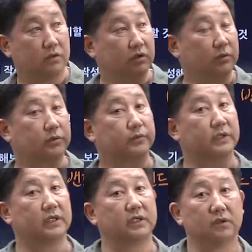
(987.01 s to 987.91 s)
어느
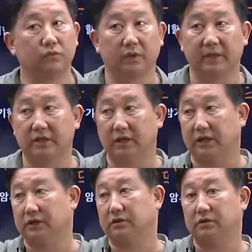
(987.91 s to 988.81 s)
부분을 우리
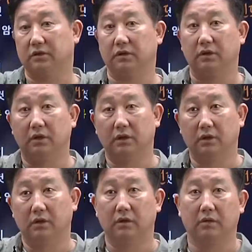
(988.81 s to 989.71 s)
며칠까지 써서
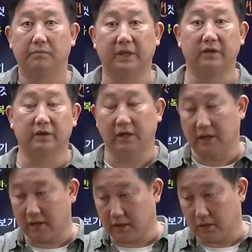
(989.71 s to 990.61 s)

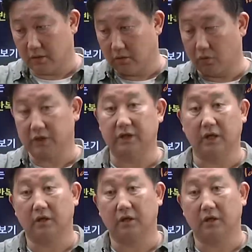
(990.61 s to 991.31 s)
밴드에 올리자.